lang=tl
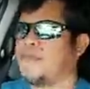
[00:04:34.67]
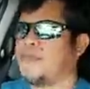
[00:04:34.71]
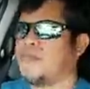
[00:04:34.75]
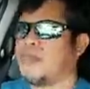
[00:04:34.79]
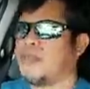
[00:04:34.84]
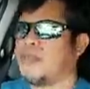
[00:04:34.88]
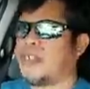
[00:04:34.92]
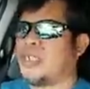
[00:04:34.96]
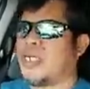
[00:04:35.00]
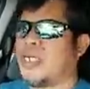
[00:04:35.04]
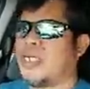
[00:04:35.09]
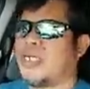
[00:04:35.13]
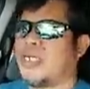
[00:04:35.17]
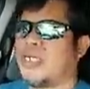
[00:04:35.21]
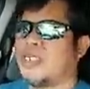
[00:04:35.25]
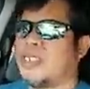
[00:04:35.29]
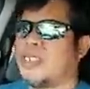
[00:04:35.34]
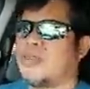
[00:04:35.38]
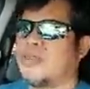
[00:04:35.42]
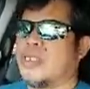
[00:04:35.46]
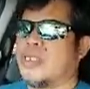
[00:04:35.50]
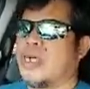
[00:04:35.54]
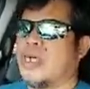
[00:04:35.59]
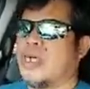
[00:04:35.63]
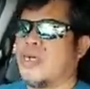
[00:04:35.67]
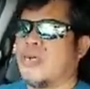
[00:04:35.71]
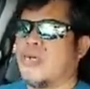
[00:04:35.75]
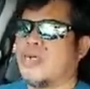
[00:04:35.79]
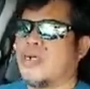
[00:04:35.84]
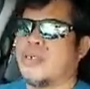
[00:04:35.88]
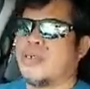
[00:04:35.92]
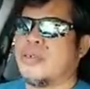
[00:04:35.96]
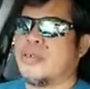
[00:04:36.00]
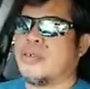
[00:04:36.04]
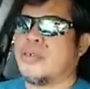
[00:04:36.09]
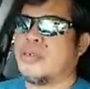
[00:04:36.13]
sinandito tayo
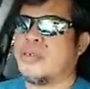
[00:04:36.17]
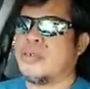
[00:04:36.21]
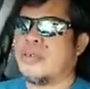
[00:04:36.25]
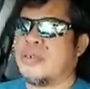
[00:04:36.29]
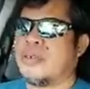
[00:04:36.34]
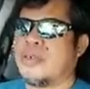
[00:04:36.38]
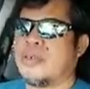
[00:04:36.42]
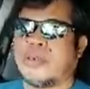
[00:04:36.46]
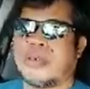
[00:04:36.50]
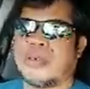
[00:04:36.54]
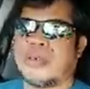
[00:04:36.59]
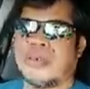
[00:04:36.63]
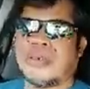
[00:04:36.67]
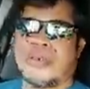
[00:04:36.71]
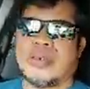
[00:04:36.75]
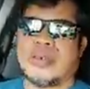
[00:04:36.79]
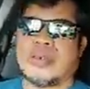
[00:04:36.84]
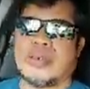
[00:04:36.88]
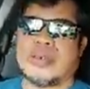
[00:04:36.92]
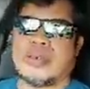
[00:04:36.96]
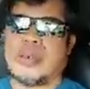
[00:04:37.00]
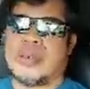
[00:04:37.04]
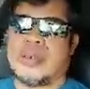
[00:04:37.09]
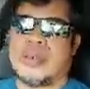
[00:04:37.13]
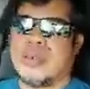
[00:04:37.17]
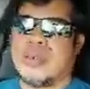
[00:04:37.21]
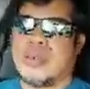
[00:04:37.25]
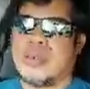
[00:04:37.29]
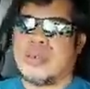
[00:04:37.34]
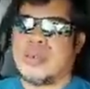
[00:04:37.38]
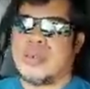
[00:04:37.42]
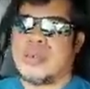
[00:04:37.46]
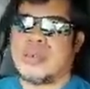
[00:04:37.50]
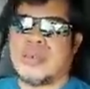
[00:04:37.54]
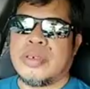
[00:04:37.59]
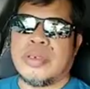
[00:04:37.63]
ngayon
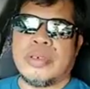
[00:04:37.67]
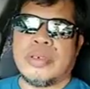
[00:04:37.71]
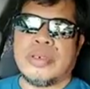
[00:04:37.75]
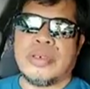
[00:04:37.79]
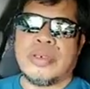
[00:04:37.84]
so